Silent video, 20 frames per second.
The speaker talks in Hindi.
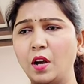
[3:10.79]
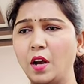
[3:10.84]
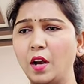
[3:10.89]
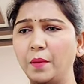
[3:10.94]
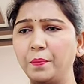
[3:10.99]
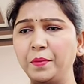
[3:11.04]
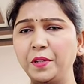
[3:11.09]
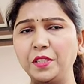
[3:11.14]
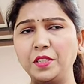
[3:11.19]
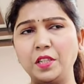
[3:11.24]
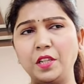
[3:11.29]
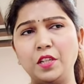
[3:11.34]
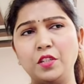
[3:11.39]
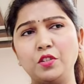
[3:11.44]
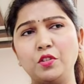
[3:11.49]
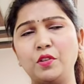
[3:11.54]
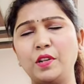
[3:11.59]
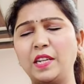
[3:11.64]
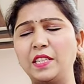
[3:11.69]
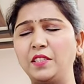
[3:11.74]
आप ही चले
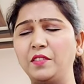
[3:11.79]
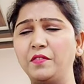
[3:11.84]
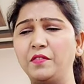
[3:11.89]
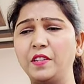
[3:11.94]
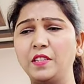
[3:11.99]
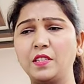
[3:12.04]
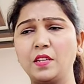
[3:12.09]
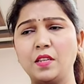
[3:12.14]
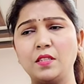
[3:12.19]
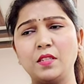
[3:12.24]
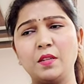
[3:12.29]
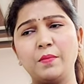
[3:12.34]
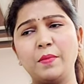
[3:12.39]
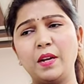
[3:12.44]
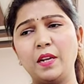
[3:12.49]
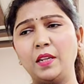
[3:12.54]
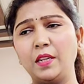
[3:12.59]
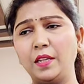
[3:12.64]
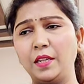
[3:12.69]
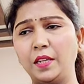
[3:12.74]
जाओ राजीव के साथ
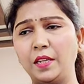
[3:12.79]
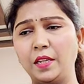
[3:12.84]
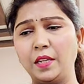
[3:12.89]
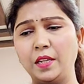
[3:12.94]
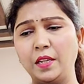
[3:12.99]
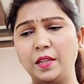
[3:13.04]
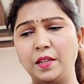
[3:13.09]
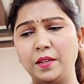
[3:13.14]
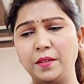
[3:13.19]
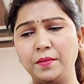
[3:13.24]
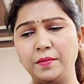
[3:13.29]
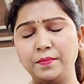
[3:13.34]
सामान लेने के लिए